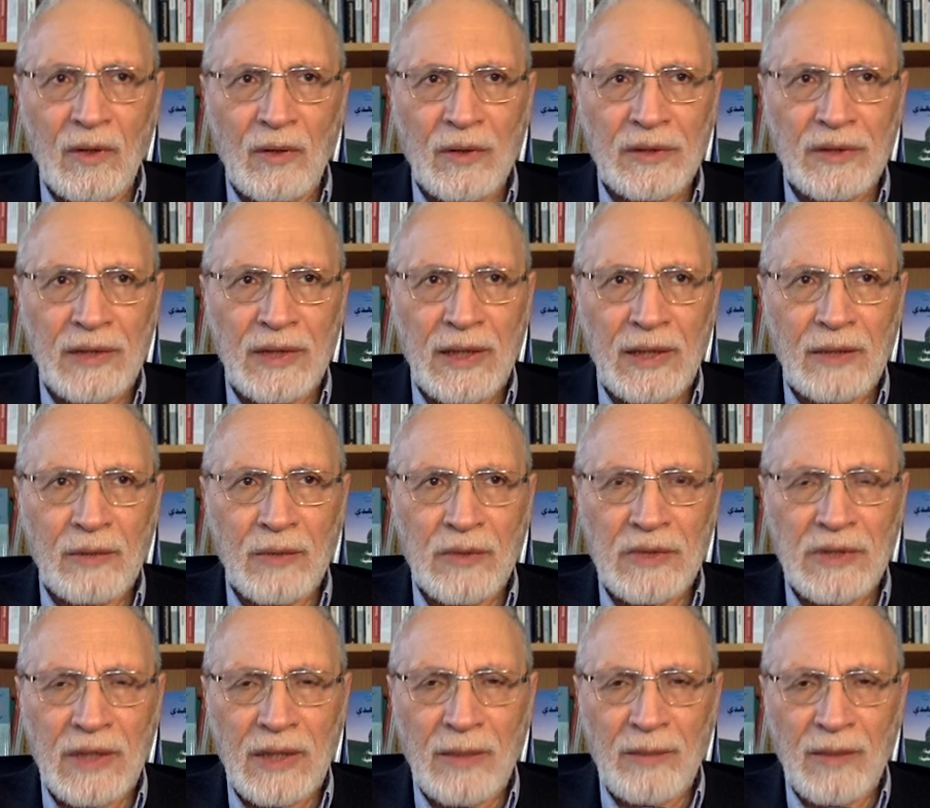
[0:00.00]
والصلاة
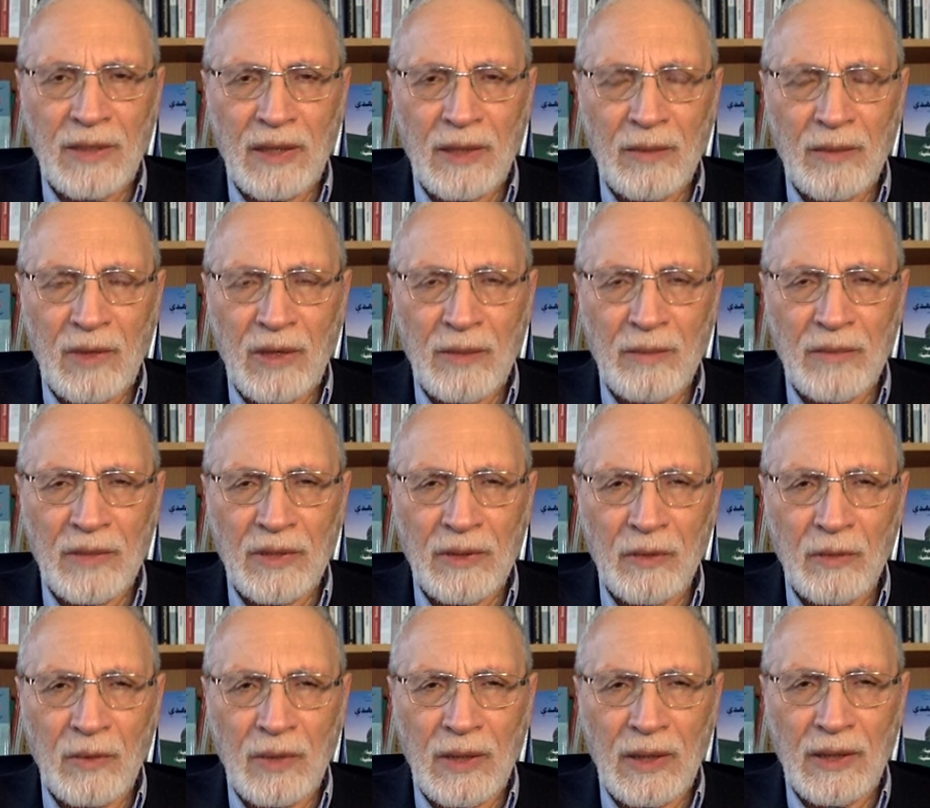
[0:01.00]
والسلام على محمد
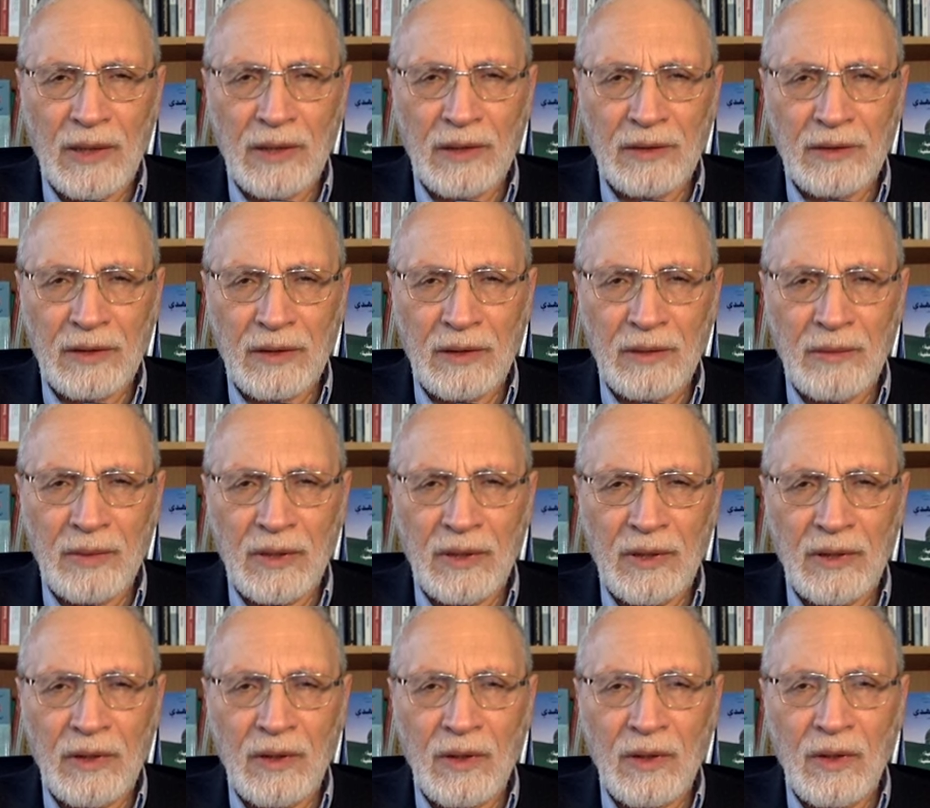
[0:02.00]
وآله
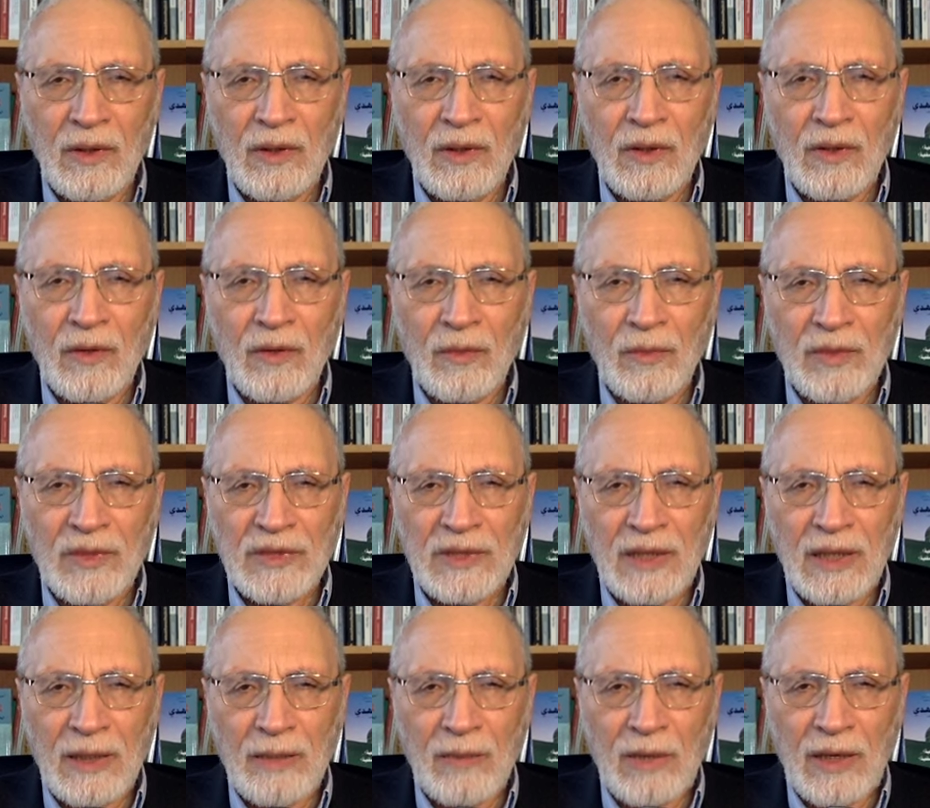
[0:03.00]
الطيبين ثم
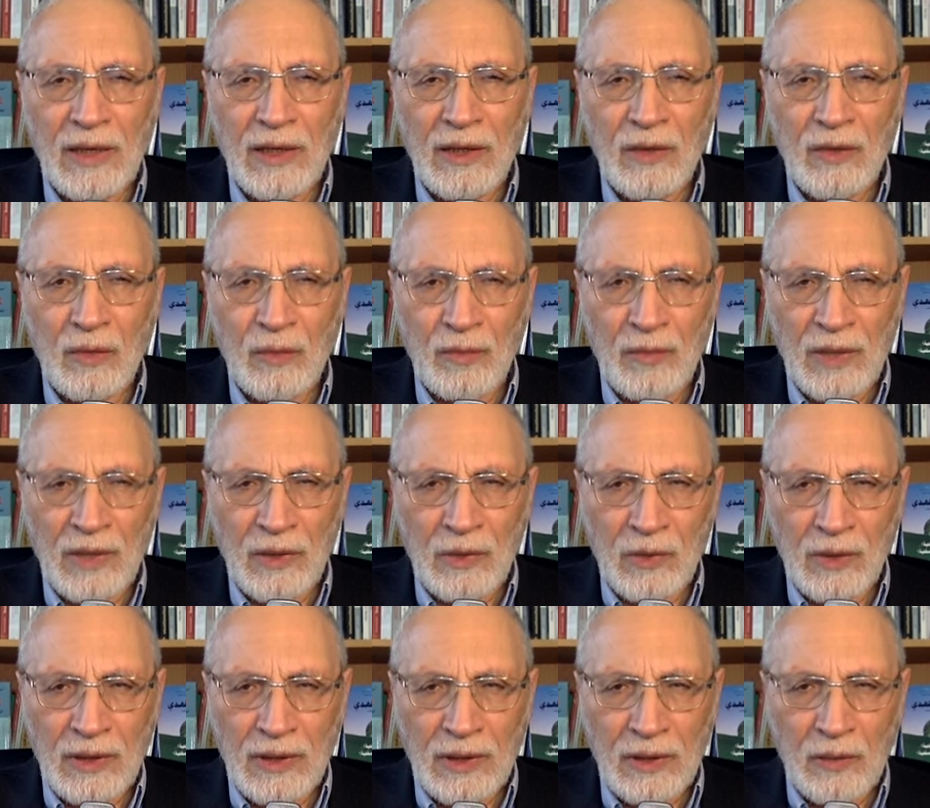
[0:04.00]
السلام عليكم
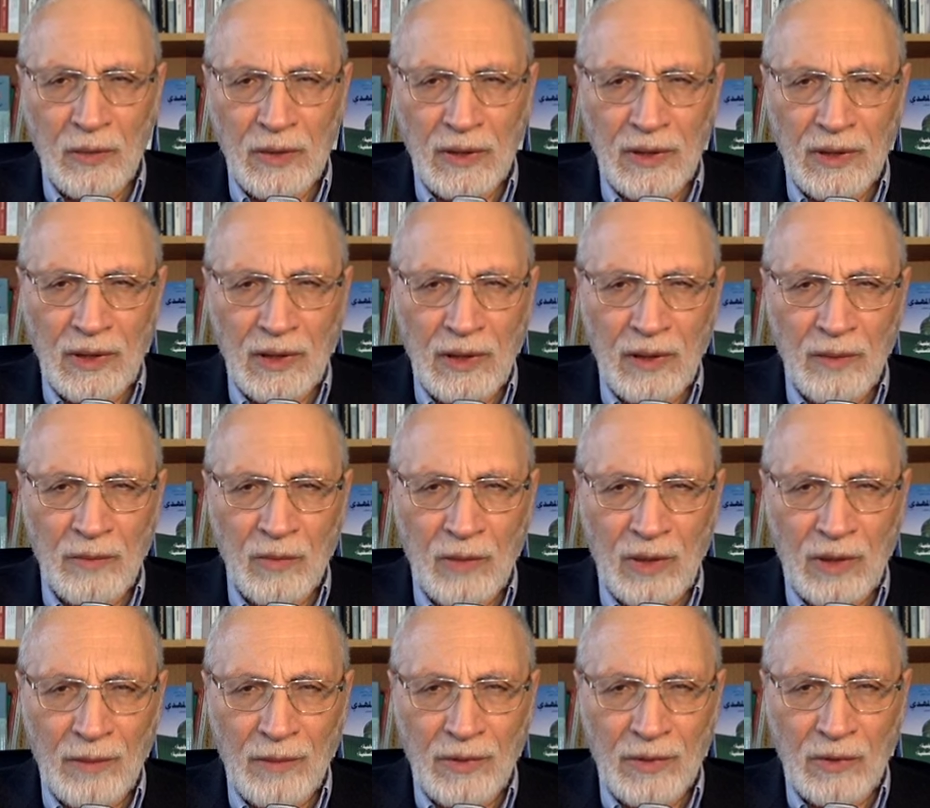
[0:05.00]
أيها الأخوة الكرام
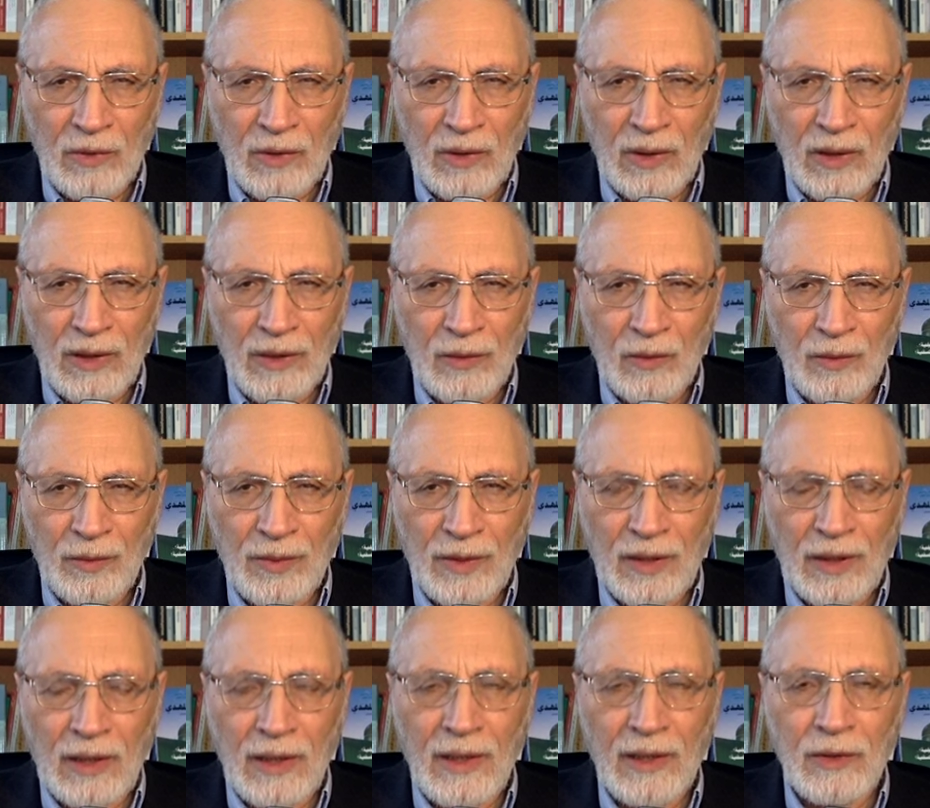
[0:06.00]
ورحمة الله
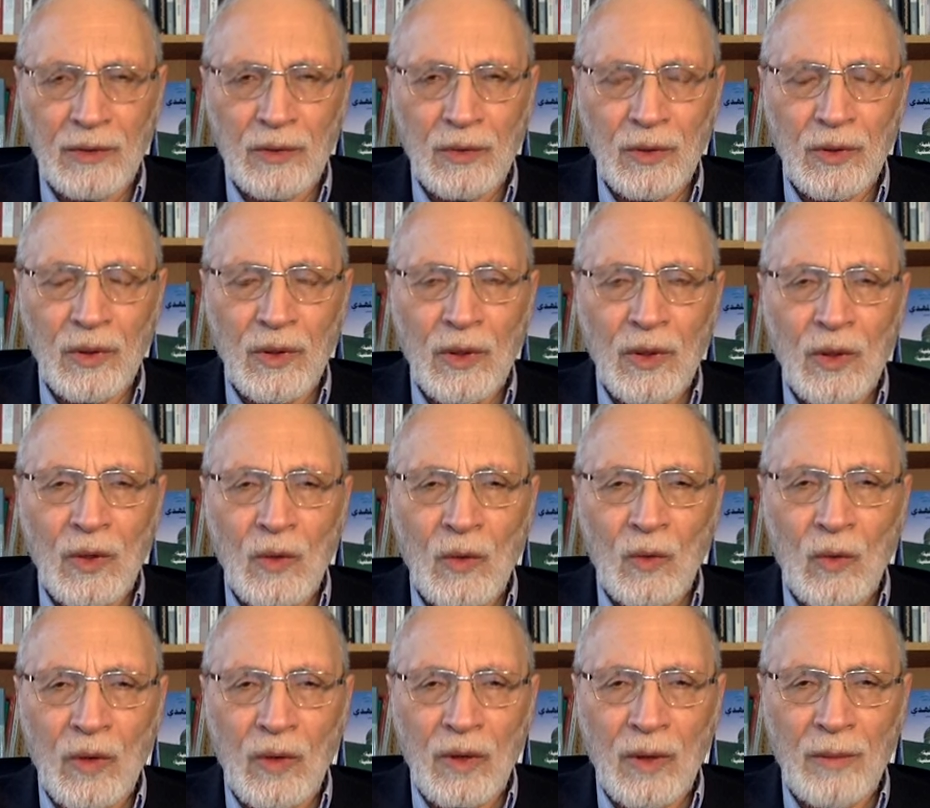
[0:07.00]
وبركاته
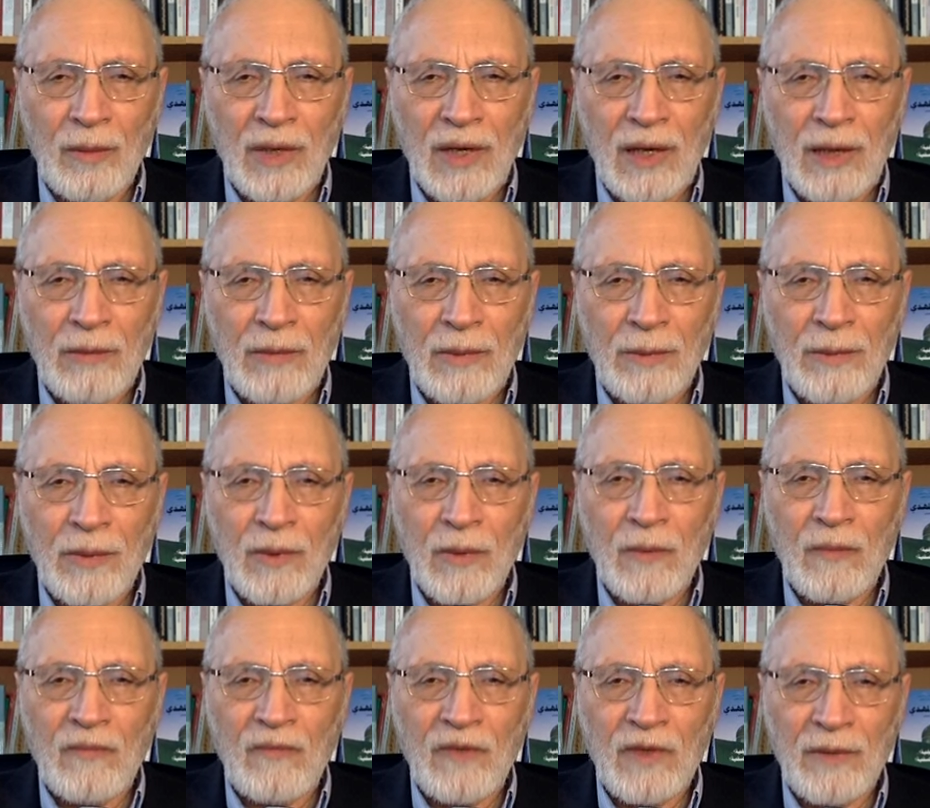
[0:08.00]
ومرحبا
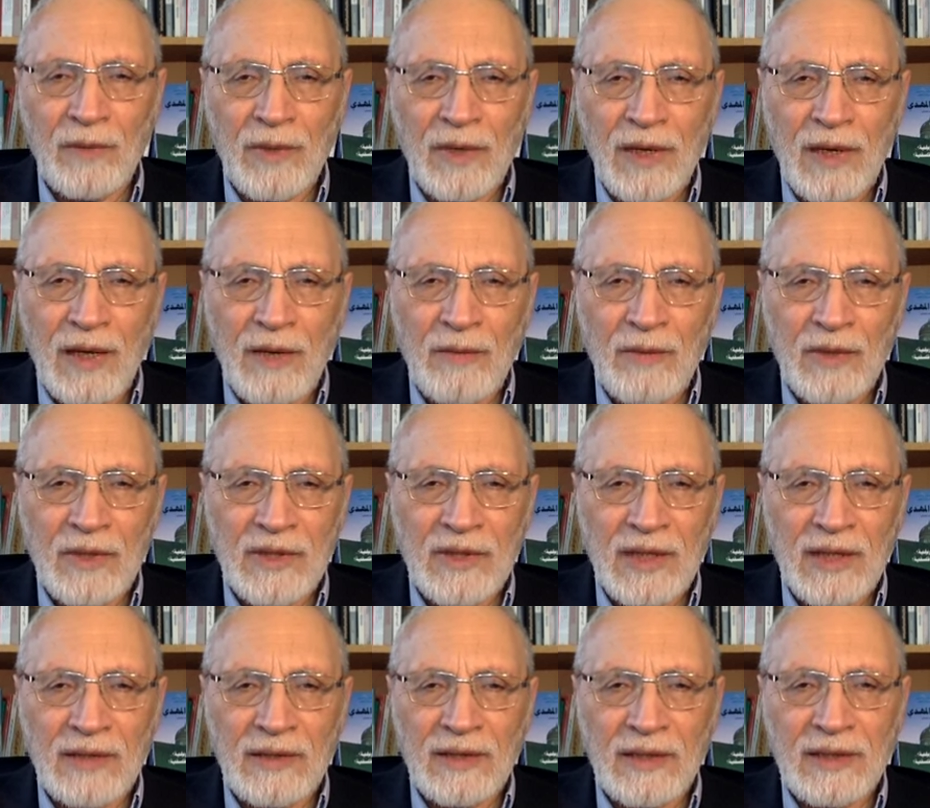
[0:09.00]
بكم في برنامج
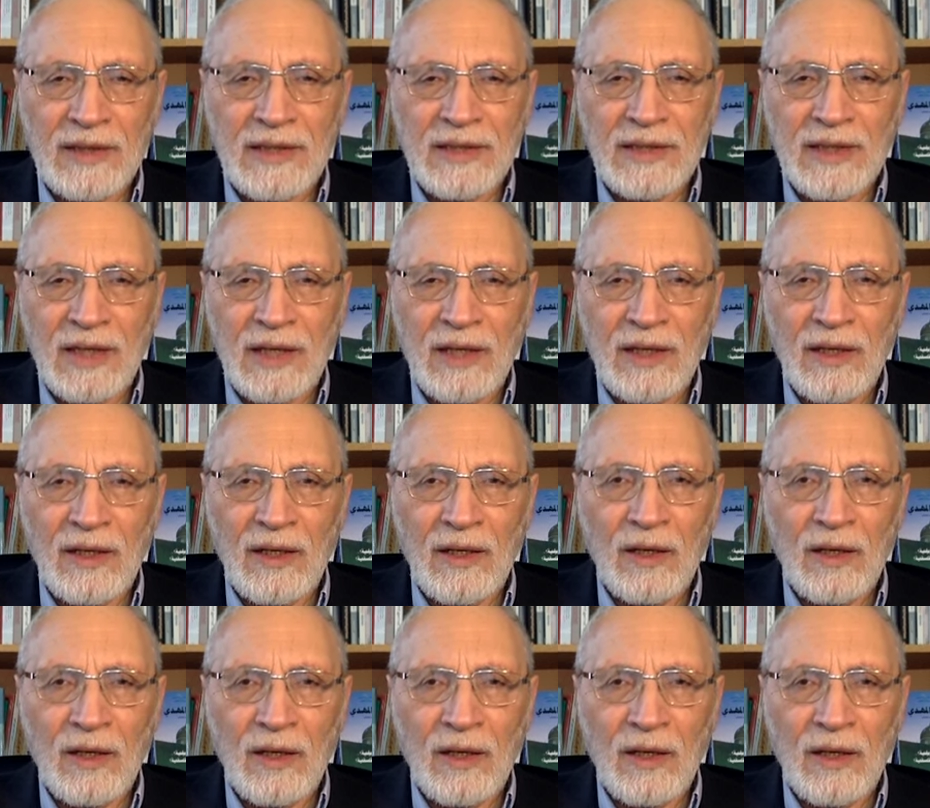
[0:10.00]
أنت تسأل